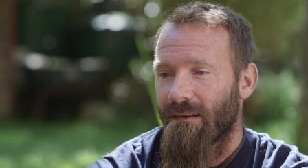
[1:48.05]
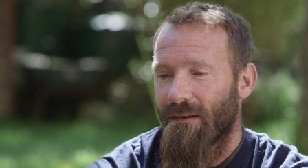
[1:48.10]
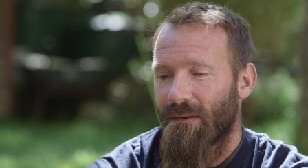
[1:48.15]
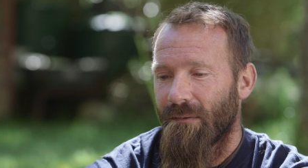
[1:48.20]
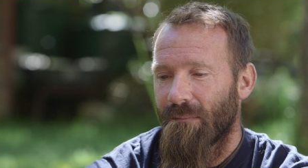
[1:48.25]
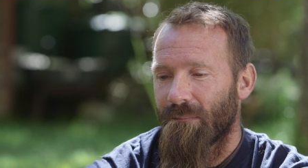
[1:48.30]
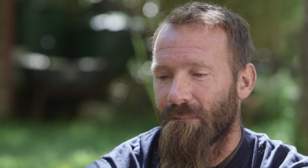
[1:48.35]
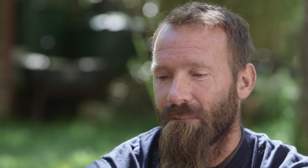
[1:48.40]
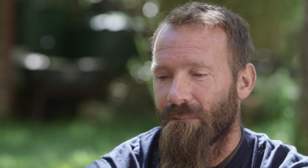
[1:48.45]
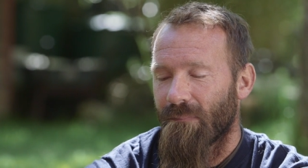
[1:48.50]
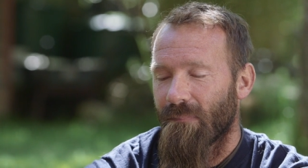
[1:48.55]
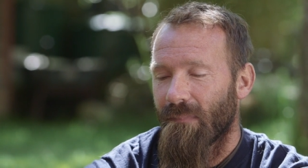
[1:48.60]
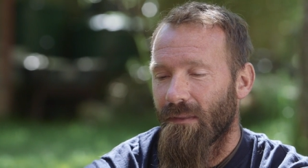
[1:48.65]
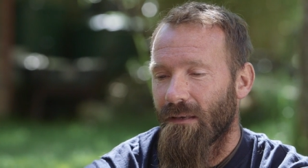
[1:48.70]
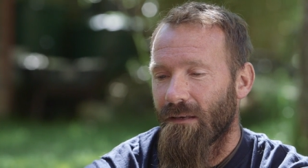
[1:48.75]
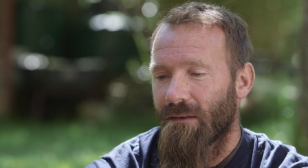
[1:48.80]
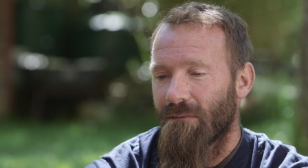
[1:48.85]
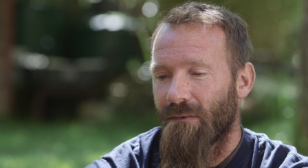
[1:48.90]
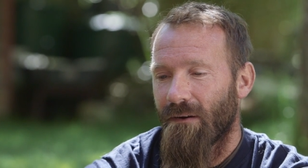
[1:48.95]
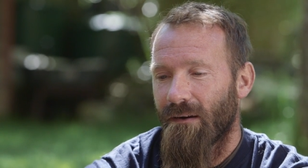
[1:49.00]
Ähm,
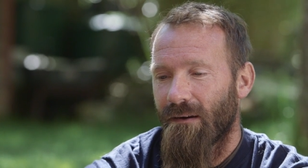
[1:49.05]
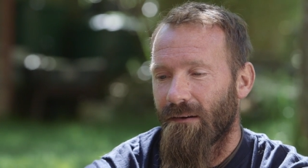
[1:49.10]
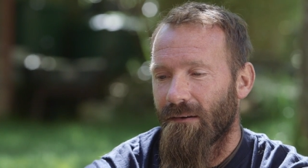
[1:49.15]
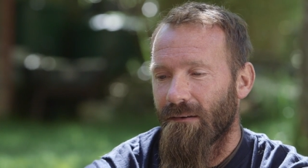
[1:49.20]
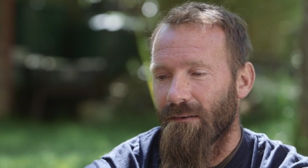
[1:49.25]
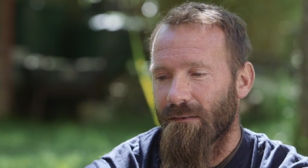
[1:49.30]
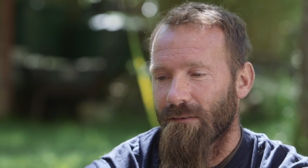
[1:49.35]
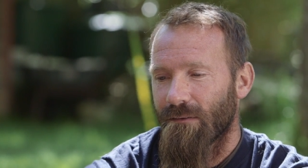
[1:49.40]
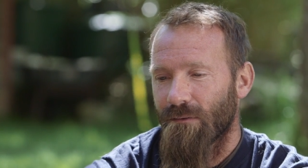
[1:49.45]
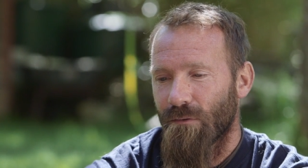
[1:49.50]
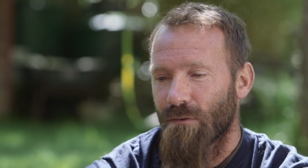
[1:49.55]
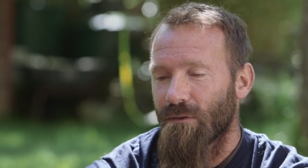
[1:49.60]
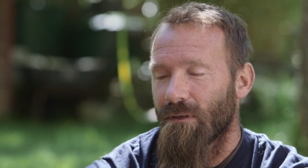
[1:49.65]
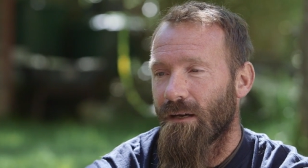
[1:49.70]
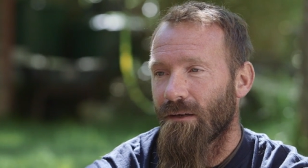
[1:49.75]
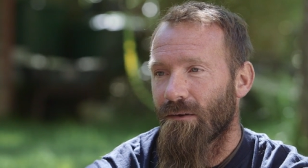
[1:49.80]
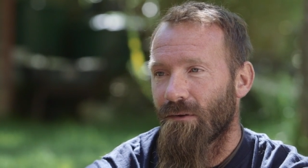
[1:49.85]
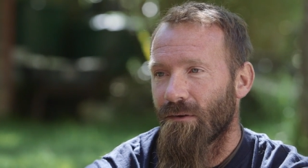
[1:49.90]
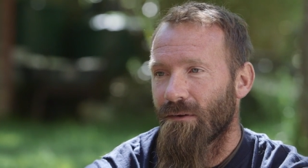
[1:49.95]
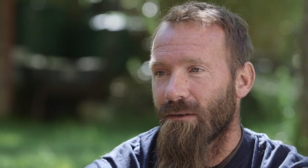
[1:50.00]
ich war
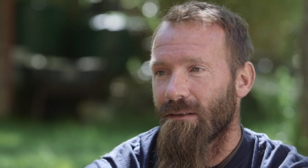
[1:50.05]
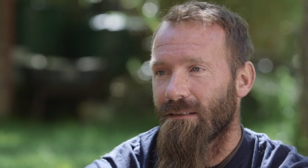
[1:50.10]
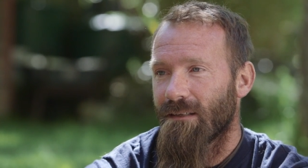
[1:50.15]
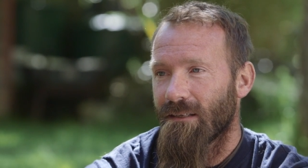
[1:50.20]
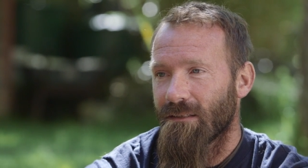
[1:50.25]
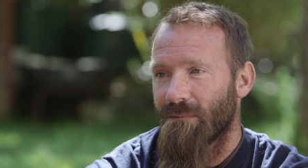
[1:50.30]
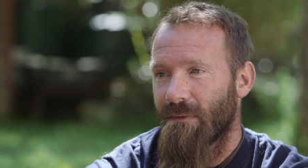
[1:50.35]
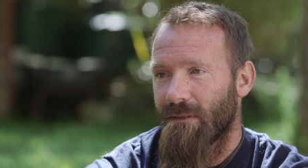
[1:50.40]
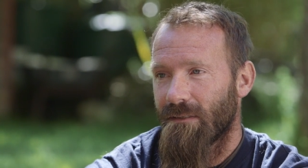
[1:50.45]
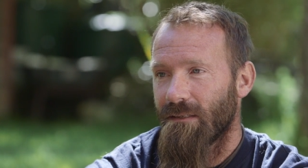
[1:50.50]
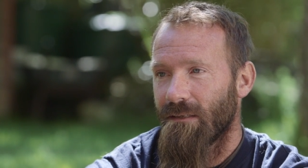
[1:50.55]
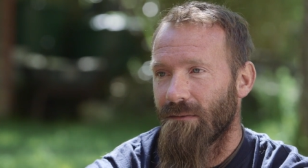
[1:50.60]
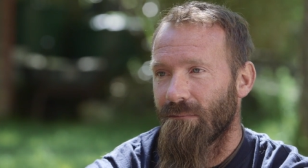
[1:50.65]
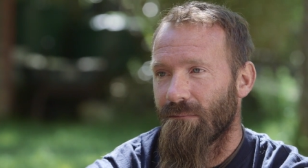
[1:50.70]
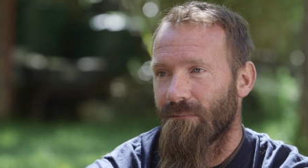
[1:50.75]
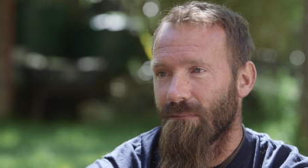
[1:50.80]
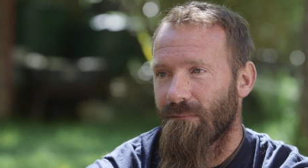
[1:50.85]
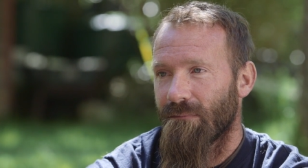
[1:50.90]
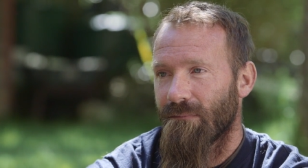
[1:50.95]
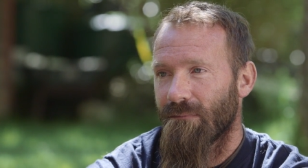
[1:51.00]
total glücklich, dass mein
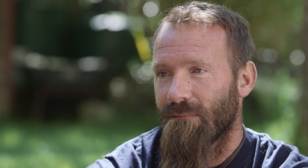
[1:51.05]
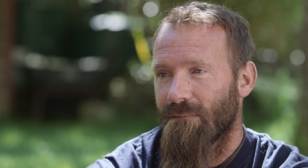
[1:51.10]
Team